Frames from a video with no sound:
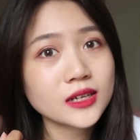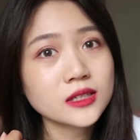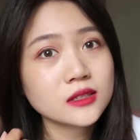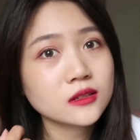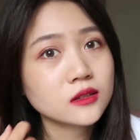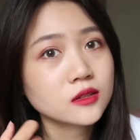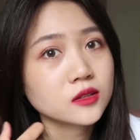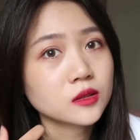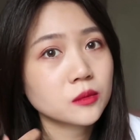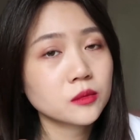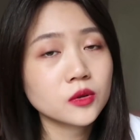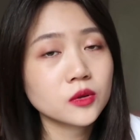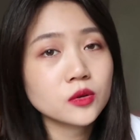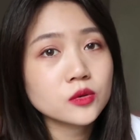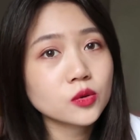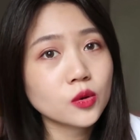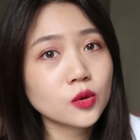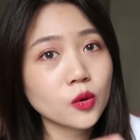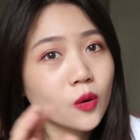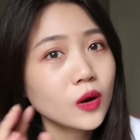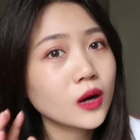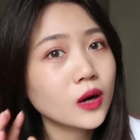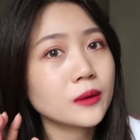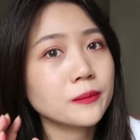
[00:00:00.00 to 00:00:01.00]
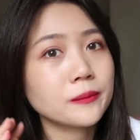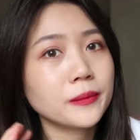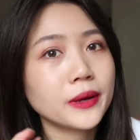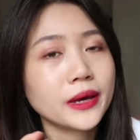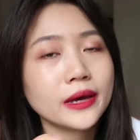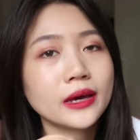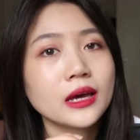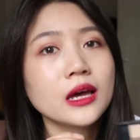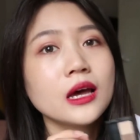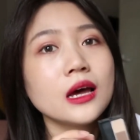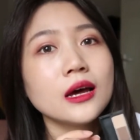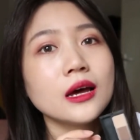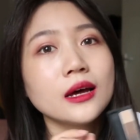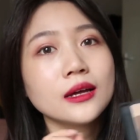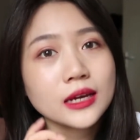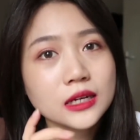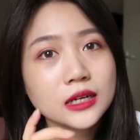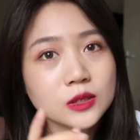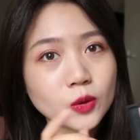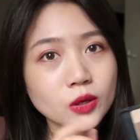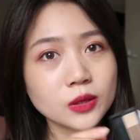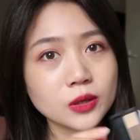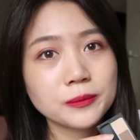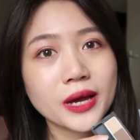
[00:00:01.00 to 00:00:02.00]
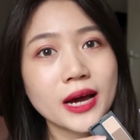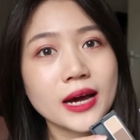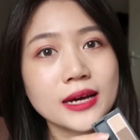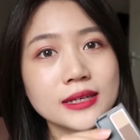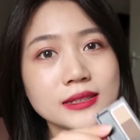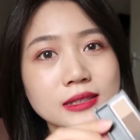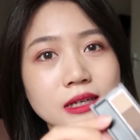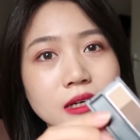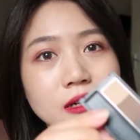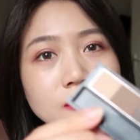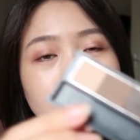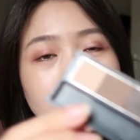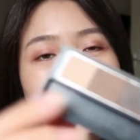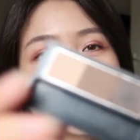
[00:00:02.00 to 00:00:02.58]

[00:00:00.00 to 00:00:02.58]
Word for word: 色什么的都很配。但是我给你们看一下啊，